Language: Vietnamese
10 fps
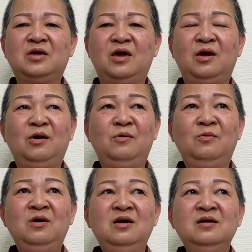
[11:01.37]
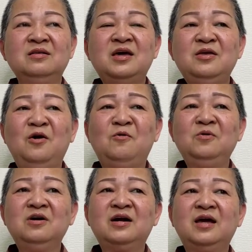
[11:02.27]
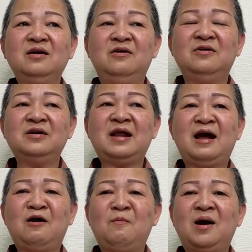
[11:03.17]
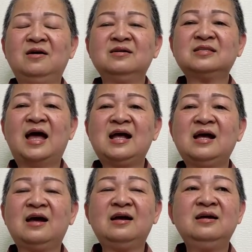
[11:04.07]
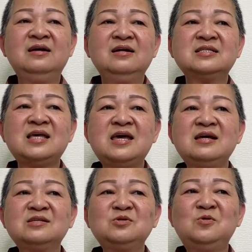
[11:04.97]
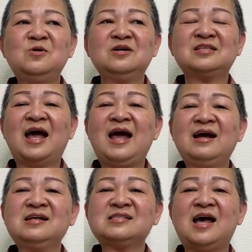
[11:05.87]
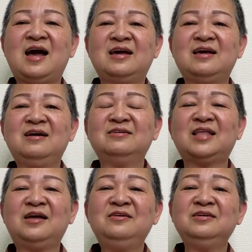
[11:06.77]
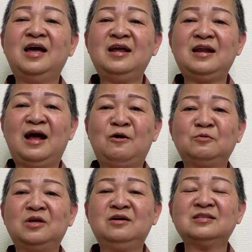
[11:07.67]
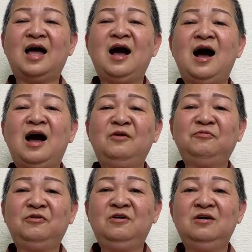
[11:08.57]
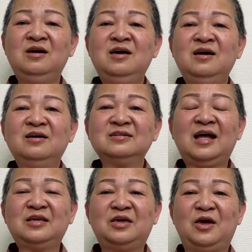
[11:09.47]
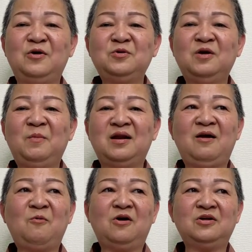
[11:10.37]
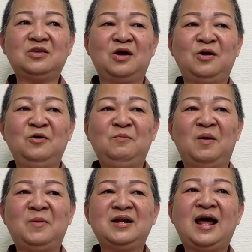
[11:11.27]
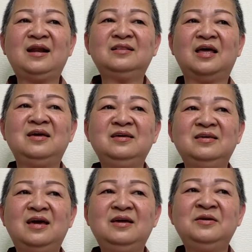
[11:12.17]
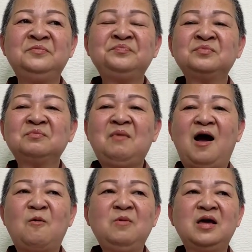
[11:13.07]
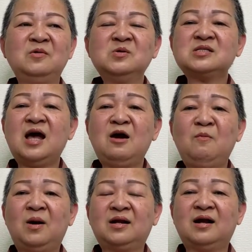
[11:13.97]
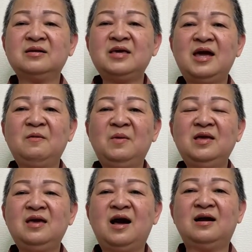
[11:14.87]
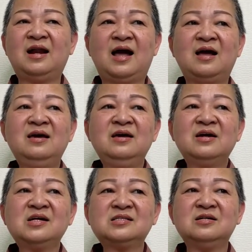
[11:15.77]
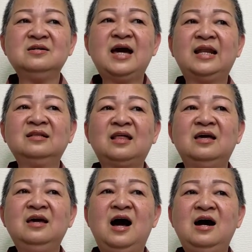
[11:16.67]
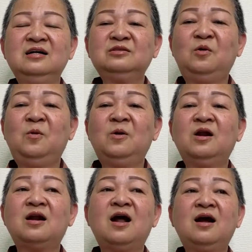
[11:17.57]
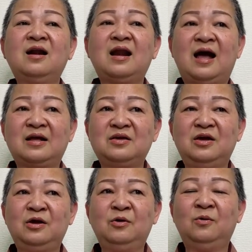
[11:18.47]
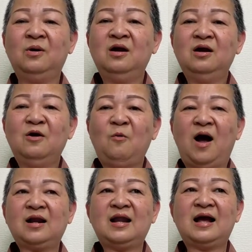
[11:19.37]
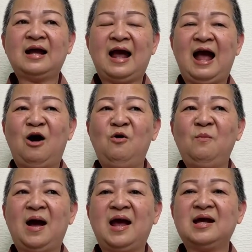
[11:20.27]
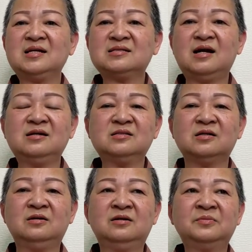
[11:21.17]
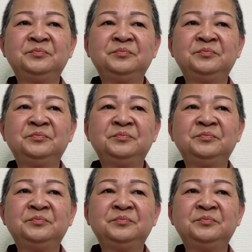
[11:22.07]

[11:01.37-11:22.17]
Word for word: chịu thí dụ như cái người nào mà người ta hả xe xua người ta ăn xài người ta như thế nào thì người ta hết phước người ta chịu chứ mình đâu có chịu mà mình ganh tị chi mà không hiểu sao mà trần gian bây giờ là cái sự ganh tị hơn thua nó rất là nhiều hoặc là ngạo mạn sất sượt